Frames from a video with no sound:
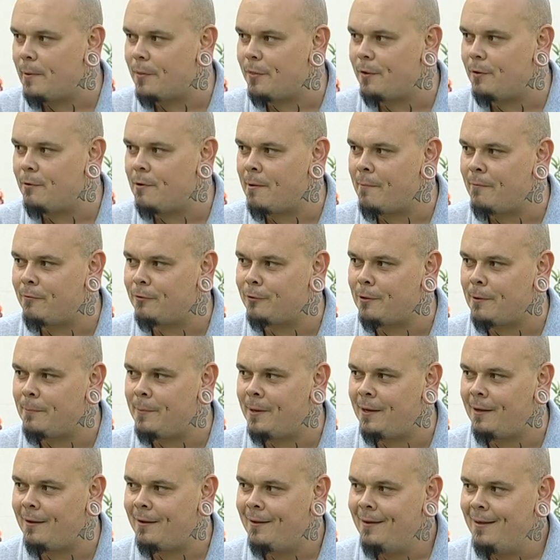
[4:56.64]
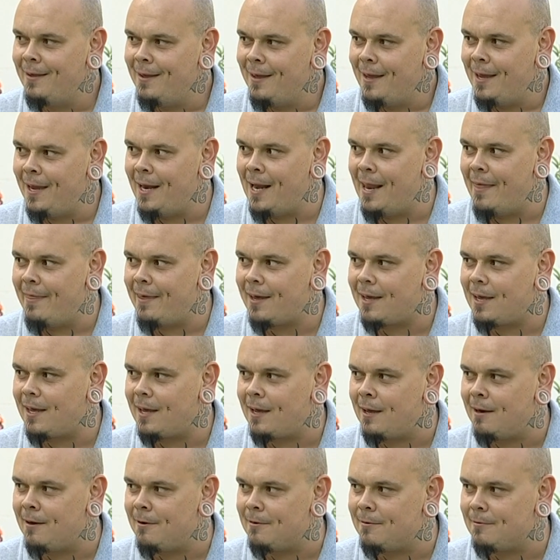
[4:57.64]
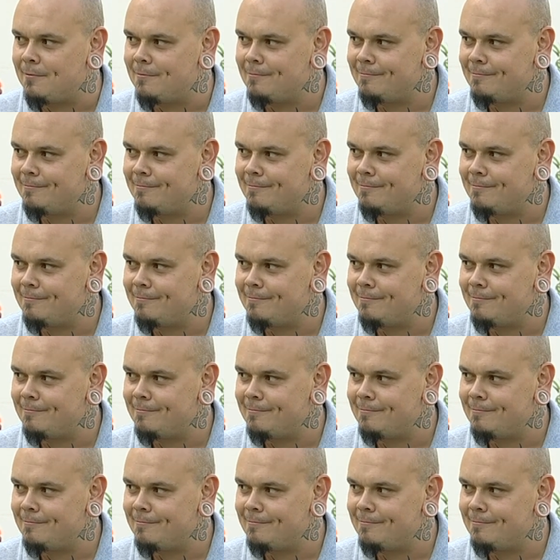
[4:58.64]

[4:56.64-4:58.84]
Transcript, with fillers: iba a hacer una foto a mí y le dije que no.